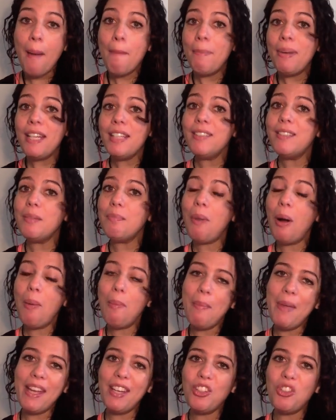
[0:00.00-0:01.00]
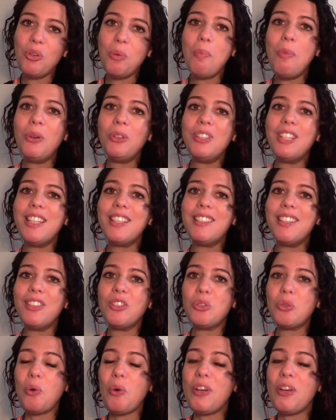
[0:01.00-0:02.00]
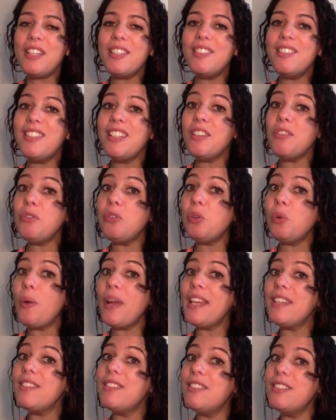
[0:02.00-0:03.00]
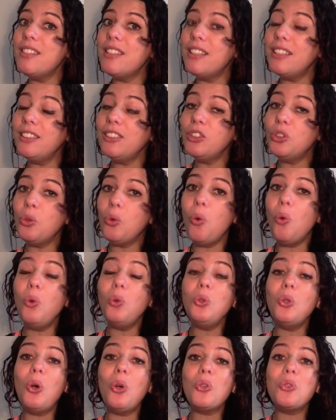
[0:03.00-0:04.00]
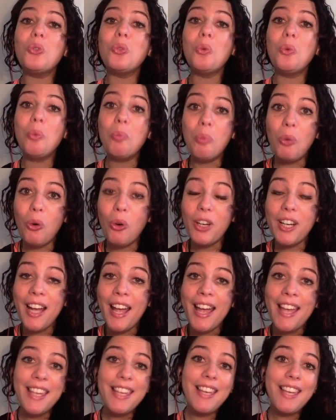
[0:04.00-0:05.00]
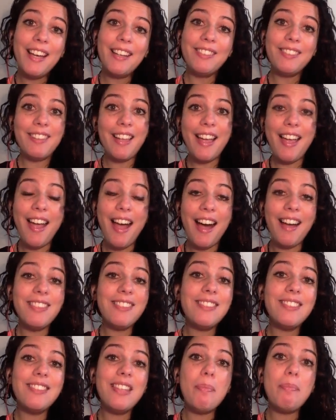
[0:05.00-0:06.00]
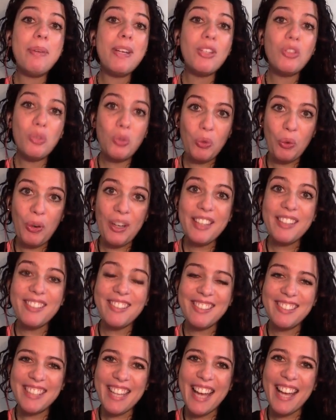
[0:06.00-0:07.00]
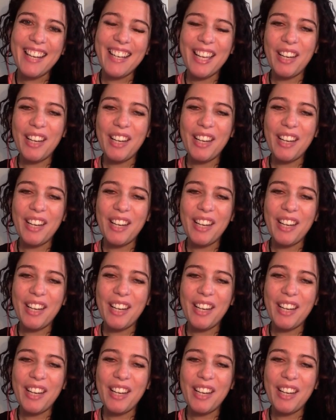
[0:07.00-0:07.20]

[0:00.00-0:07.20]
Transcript: principalmente o poder das cores influenciando o nosso humor e até as depressões, né?